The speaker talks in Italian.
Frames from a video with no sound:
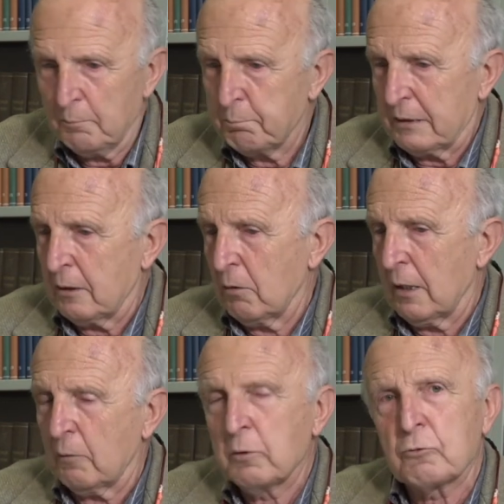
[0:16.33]
in
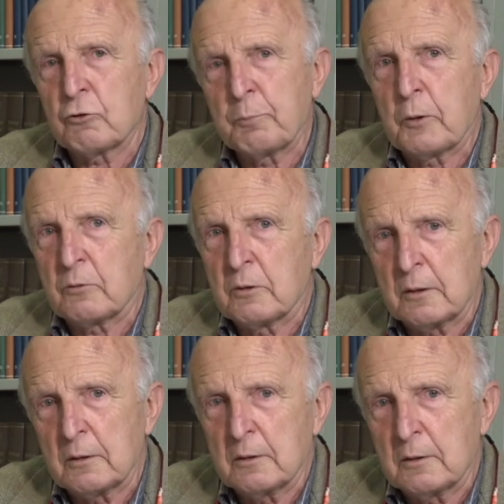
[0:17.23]
particolare questo
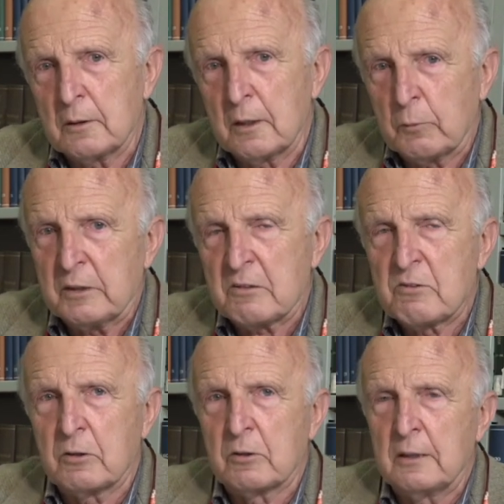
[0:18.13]
sport, eh,
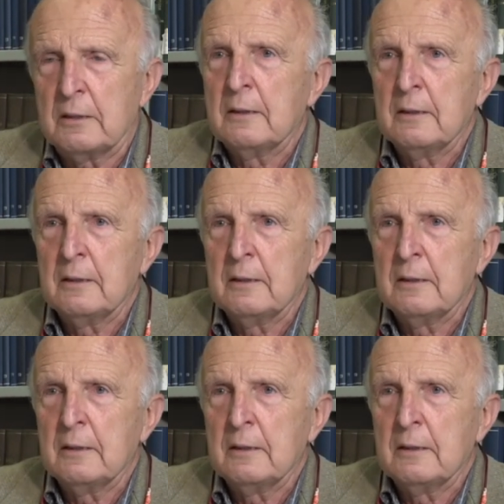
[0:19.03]
l'equitazione,